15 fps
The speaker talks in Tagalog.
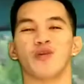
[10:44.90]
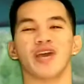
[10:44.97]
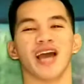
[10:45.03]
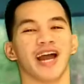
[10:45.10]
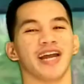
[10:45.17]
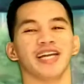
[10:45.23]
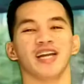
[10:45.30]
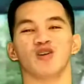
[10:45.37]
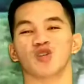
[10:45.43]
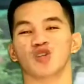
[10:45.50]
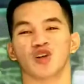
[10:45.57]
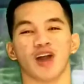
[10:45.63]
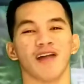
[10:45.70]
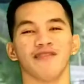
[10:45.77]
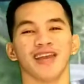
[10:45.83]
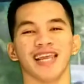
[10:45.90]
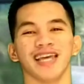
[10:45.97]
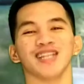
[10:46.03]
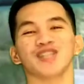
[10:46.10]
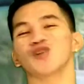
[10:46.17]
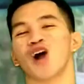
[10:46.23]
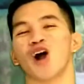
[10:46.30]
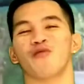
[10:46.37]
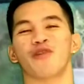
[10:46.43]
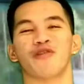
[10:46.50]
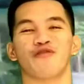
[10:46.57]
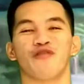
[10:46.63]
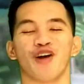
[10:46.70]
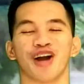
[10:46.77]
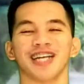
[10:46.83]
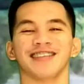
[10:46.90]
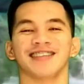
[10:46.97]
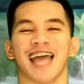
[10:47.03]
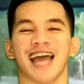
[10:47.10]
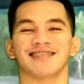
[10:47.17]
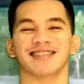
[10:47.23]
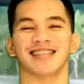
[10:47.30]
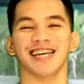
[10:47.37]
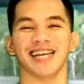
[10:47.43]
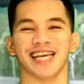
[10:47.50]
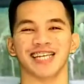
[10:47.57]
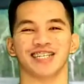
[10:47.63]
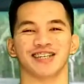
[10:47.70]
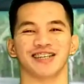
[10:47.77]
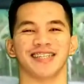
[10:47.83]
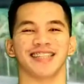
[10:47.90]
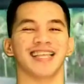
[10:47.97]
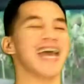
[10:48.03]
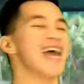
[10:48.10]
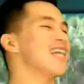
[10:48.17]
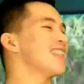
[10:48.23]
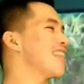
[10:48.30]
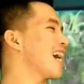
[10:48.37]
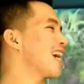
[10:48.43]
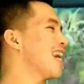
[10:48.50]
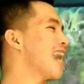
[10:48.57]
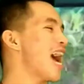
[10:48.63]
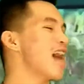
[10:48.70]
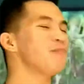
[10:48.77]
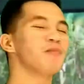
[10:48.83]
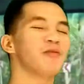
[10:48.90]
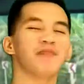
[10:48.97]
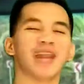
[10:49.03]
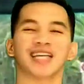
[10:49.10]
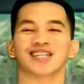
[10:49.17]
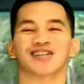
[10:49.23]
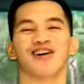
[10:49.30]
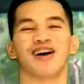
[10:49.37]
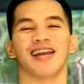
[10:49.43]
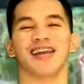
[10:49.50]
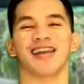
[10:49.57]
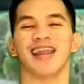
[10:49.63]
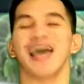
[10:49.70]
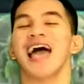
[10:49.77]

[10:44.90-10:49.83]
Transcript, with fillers: we are now traveling to our fourth destination, Daglan Poblacion.